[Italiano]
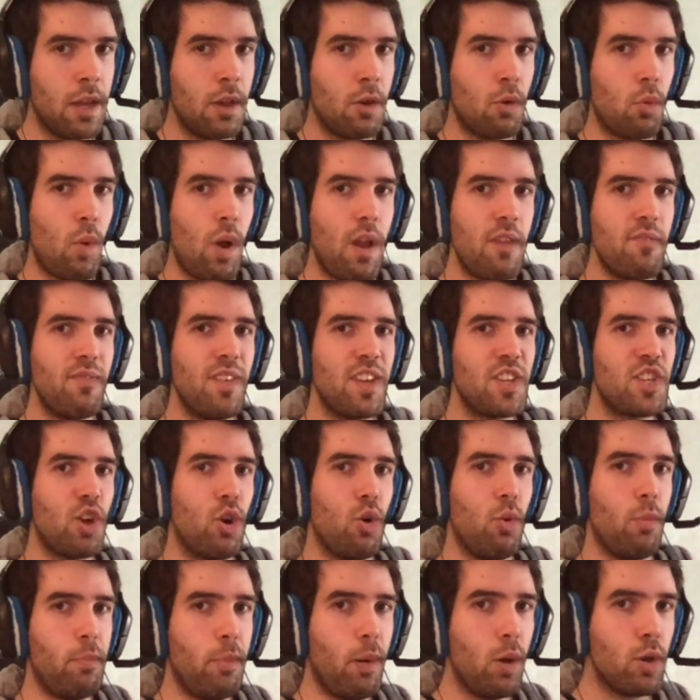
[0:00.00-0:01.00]
Qua invece è
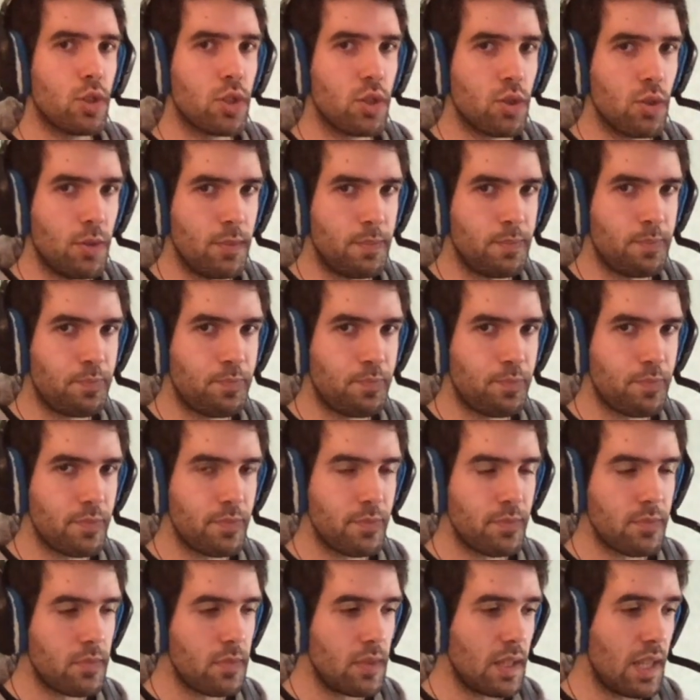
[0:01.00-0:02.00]
l'opposto.
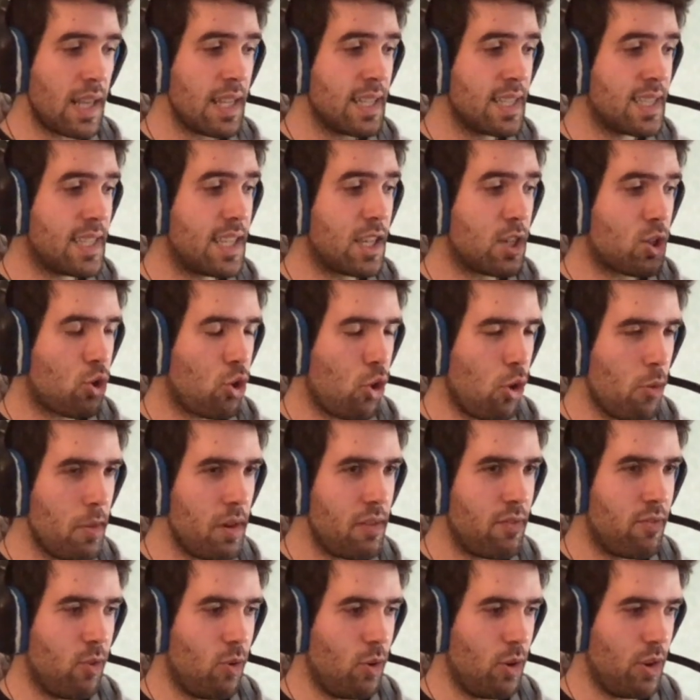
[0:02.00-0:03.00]
Siccome
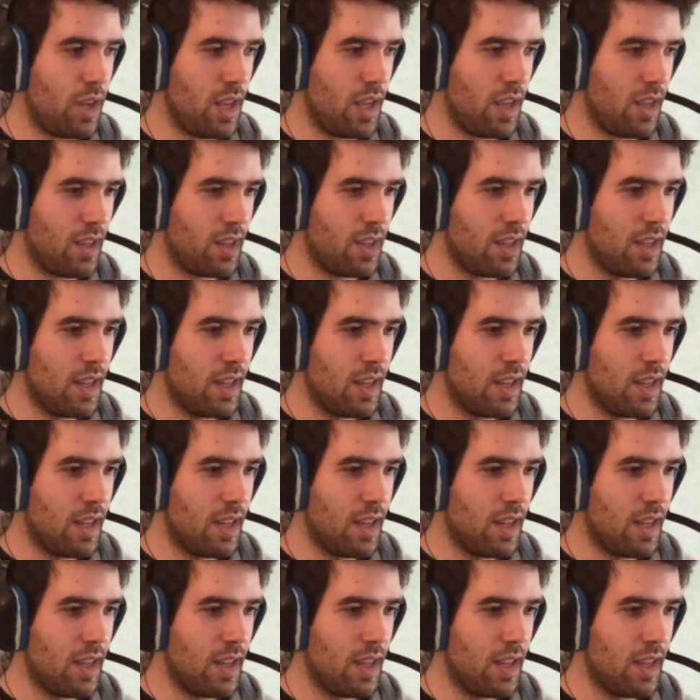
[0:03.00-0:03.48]
voi